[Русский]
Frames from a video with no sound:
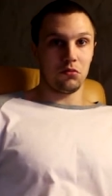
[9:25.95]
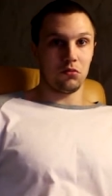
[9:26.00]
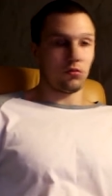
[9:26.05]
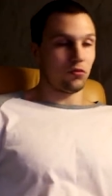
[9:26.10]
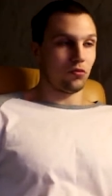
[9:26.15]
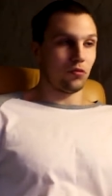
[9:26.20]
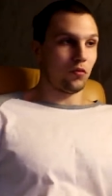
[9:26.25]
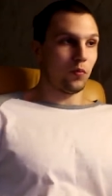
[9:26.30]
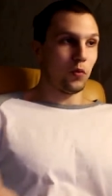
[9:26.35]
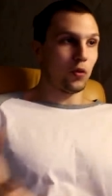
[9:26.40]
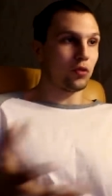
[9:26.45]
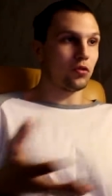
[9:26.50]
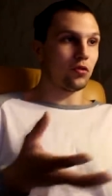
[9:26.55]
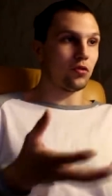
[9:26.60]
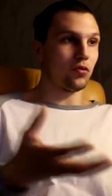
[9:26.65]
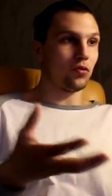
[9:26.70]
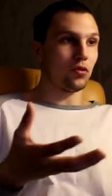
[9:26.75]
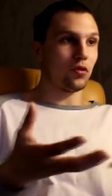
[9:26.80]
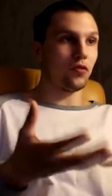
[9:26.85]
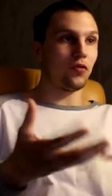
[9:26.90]
Ну,
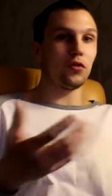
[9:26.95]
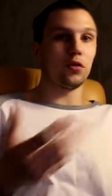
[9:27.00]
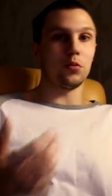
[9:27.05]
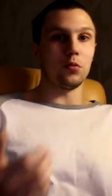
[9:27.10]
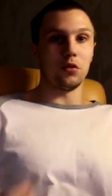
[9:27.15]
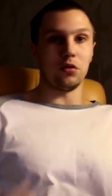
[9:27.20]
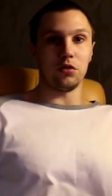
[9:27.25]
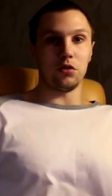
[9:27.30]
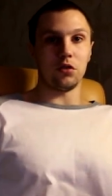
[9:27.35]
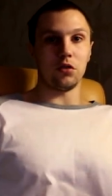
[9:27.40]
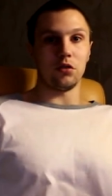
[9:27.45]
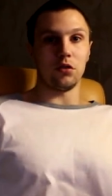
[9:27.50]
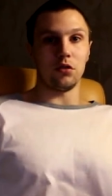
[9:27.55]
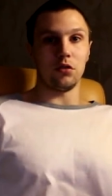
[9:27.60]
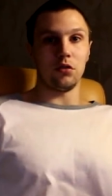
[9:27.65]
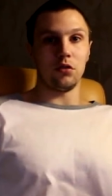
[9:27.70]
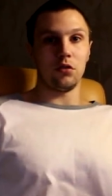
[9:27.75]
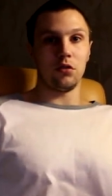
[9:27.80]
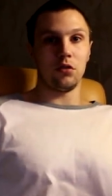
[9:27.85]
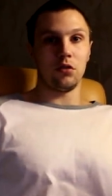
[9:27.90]
просто ну, это выдуманные цены
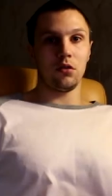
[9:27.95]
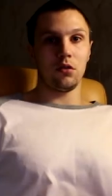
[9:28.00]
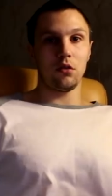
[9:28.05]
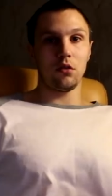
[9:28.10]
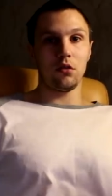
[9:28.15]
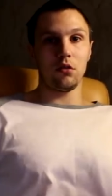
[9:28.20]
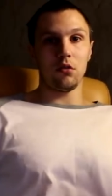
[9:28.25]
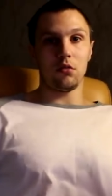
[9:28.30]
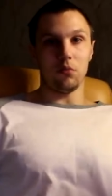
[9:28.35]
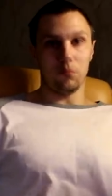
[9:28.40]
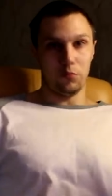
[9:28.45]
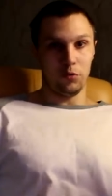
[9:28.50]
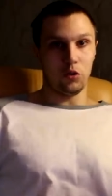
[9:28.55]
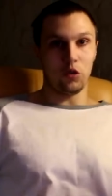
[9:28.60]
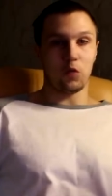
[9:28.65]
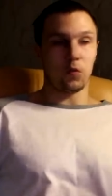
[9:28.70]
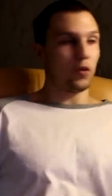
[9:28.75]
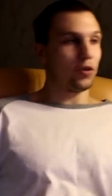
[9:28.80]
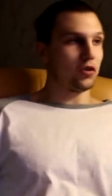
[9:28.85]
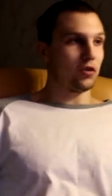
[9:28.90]

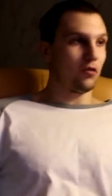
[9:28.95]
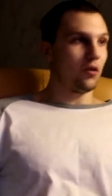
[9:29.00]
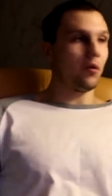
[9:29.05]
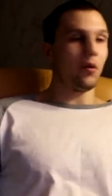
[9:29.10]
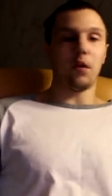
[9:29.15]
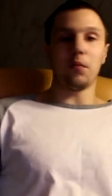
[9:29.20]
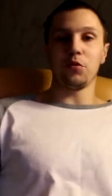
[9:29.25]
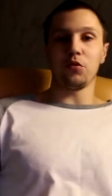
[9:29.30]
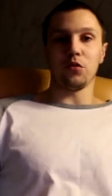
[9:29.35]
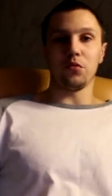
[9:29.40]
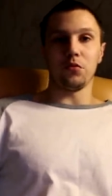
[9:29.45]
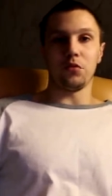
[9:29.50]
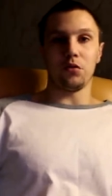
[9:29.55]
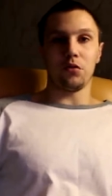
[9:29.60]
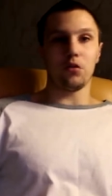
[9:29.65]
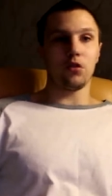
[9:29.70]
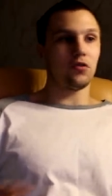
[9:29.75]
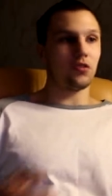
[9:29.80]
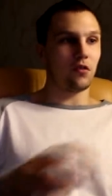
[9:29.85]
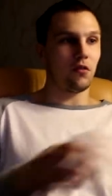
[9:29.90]
берешь просто объем
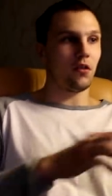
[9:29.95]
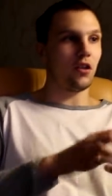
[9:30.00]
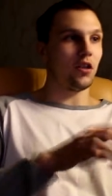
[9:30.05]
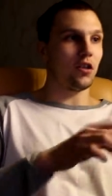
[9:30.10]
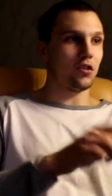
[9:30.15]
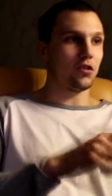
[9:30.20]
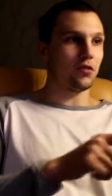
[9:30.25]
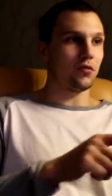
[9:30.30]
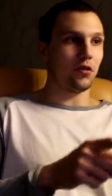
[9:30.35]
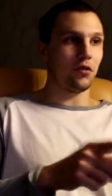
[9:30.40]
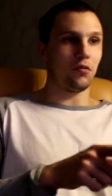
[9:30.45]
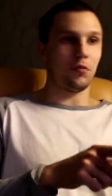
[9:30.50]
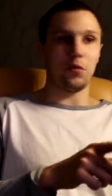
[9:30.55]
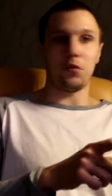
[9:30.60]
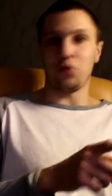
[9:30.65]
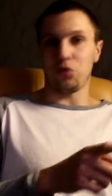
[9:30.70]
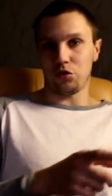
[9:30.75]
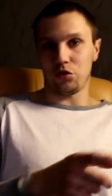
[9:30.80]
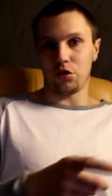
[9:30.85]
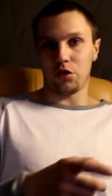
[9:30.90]
берешь, вставляешь своего,
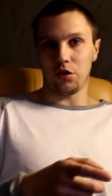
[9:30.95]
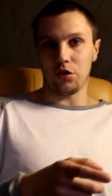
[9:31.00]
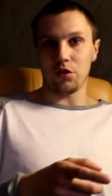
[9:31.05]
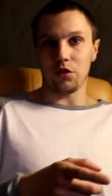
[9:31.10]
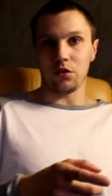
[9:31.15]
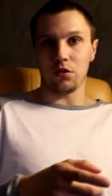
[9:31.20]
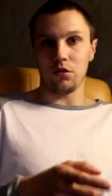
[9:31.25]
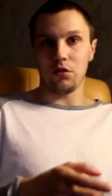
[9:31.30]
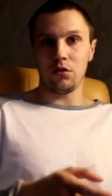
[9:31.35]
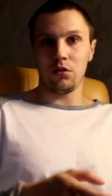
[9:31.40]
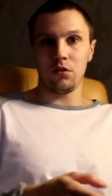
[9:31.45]
приходишь на рынок,